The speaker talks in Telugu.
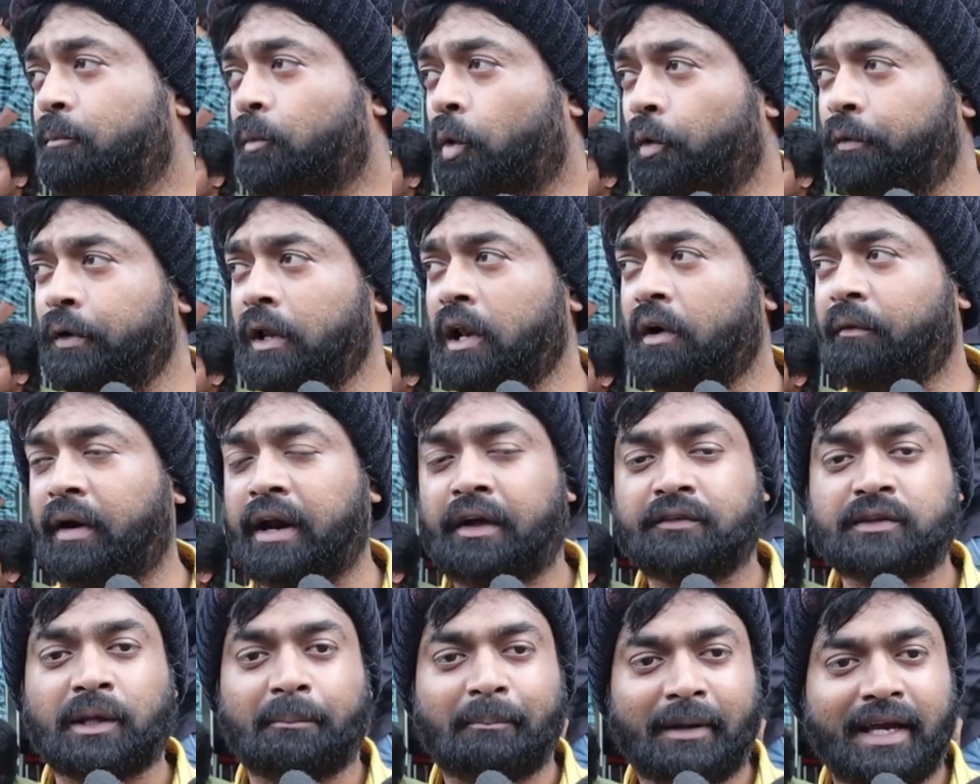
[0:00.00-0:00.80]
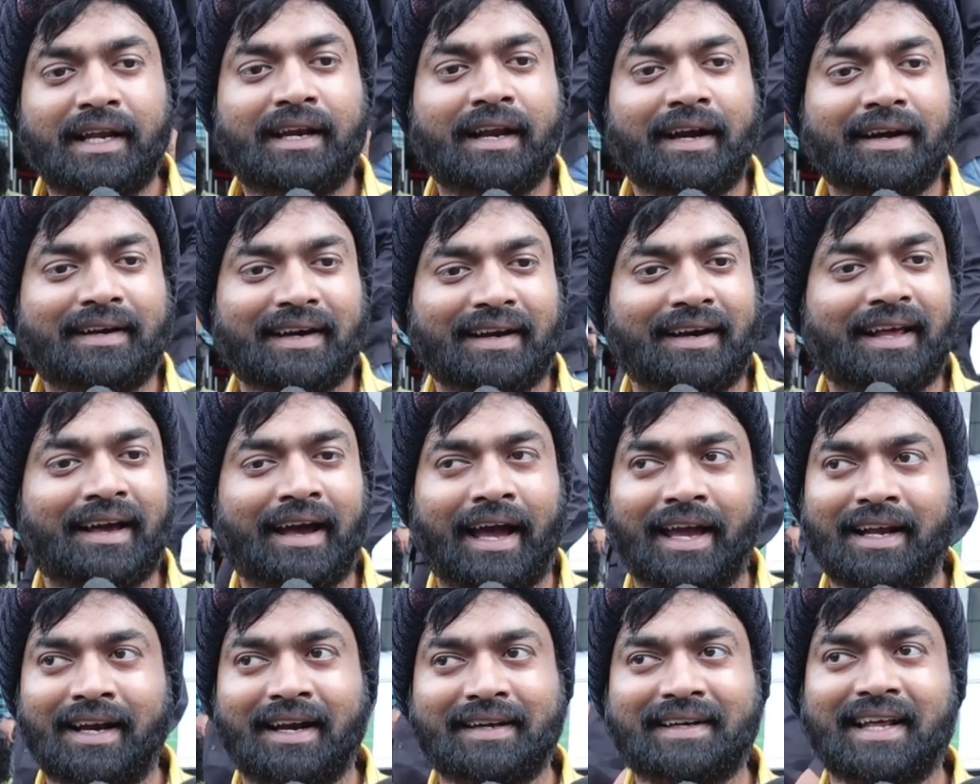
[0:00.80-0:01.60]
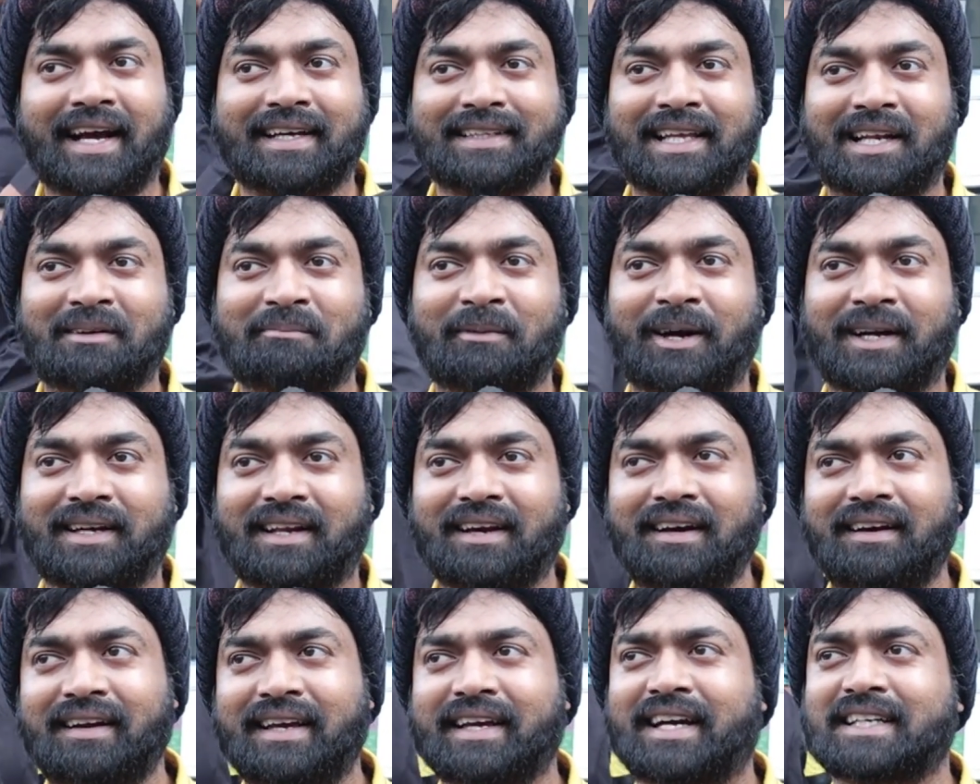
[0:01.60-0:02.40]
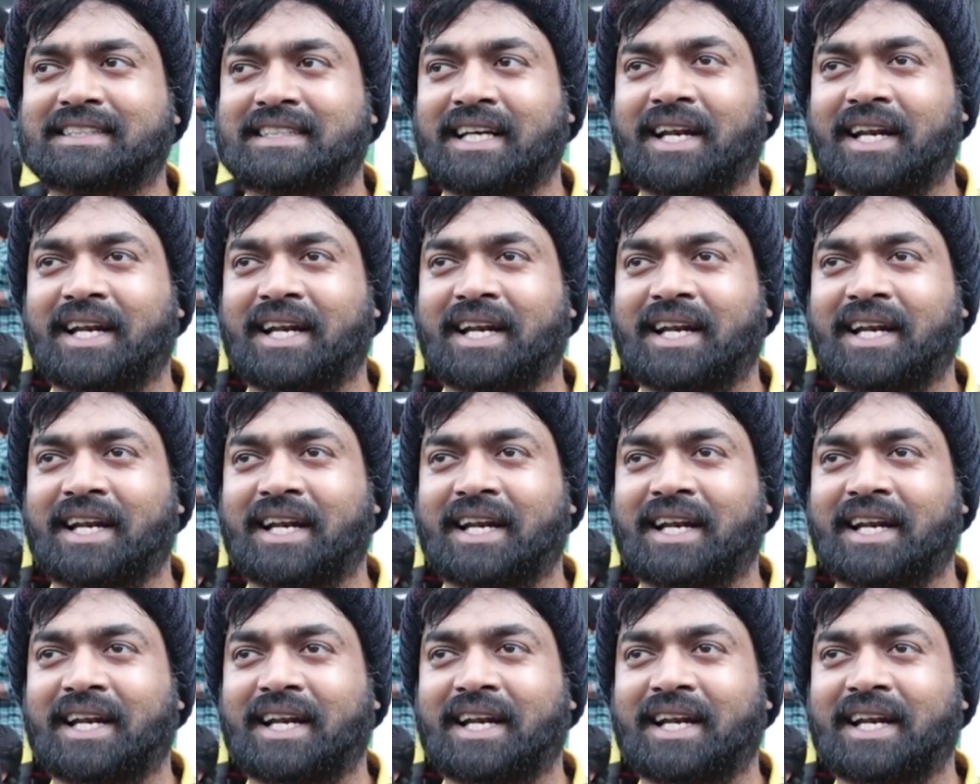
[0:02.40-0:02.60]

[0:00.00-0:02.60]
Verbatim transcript: మూవీలో వన్ ఆఫ్ ద మెయిన్ ఎంట్రీనే హైలైట్ అదనమాట ఇంకా